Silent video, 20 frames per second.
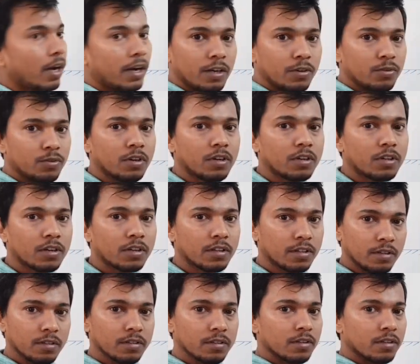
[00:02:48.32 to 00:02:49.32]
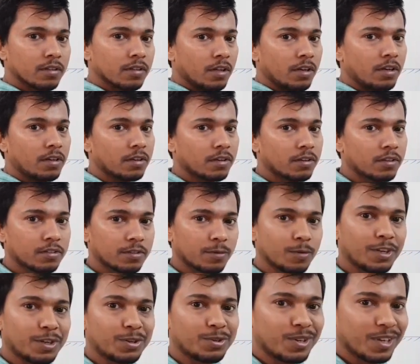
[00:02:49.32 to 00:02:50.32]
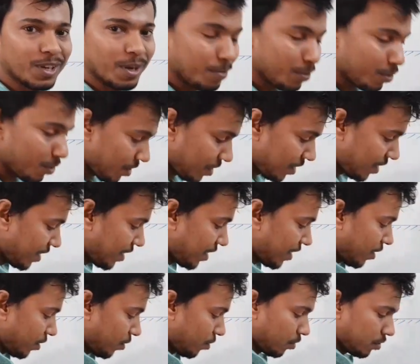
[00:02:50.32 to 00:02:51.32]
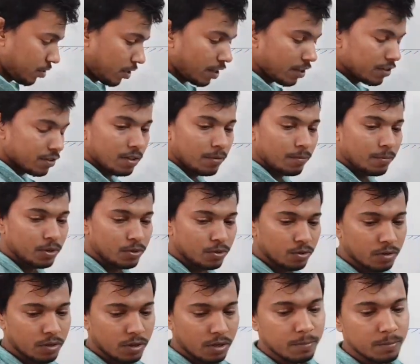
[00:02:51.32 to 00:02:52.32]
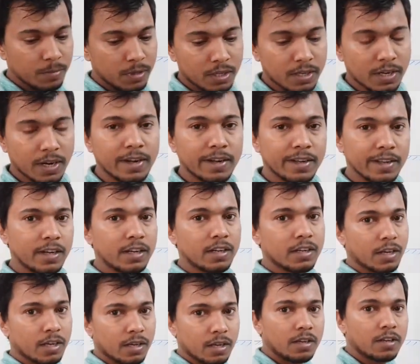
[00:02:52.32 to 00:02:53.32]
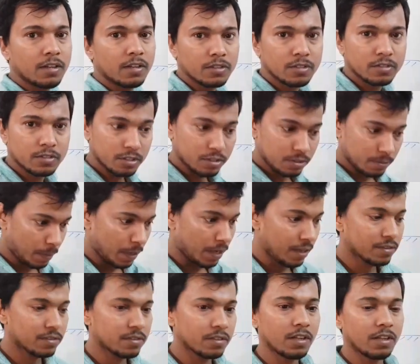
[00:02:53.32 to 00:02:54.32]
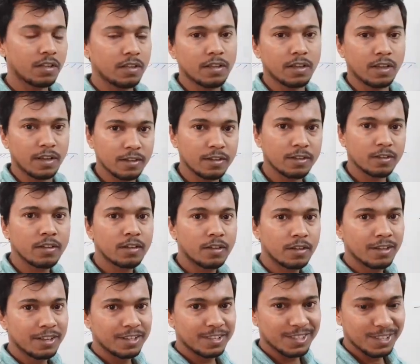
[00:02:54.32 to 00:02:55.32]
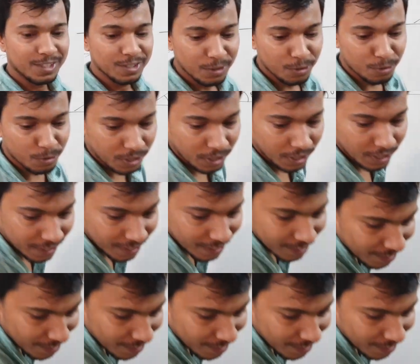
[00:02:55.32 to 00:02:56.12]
एडिट उडिट करके है ना समझ रहे हो आप लोग तो ज़्यादा से ज़्यादा वीडियो में कंटेंट आए है ना स्पेस नहीं आया इज दैट ओके